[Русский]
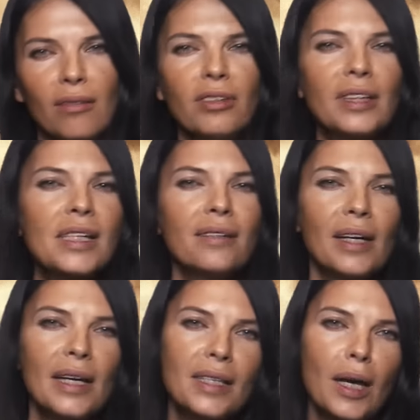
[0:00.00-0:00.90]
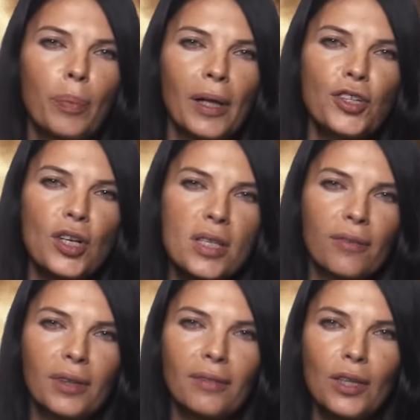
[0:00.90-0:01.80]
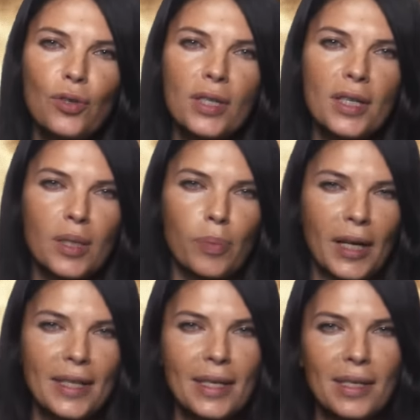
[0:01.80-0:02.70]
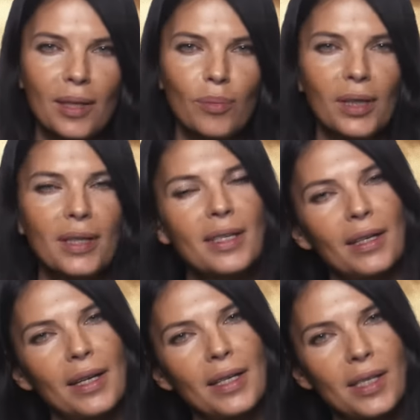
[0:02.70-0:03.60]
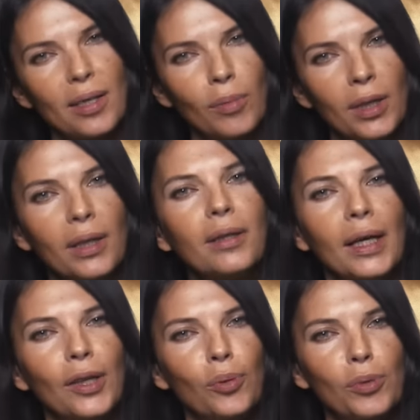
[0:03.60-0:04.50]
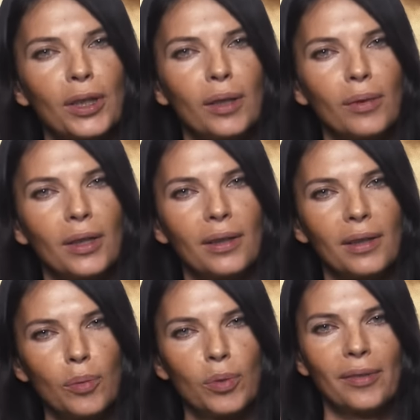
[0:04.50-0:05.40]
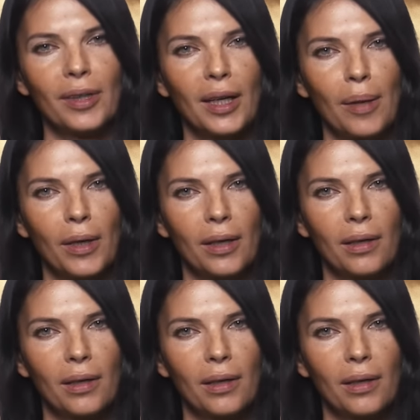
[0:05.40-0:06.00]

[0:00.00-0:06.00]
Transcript: Вы называете ополченцев Новороссии сепаратистами, террористами, наемниками и боевиками.